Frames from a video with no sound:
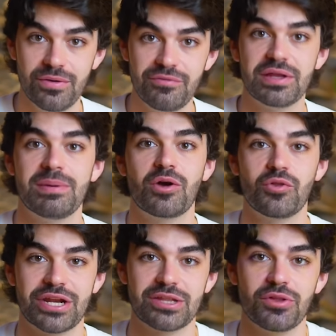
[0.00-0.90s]
firmé el
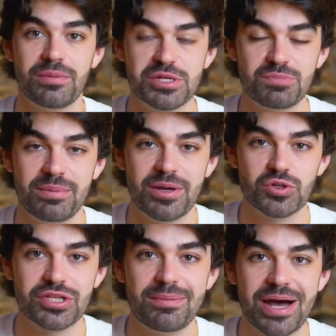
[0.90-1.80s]
contrato de mis
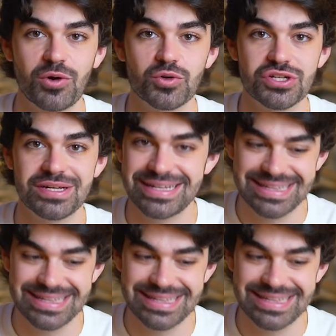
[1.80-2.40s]
primeros trabajos,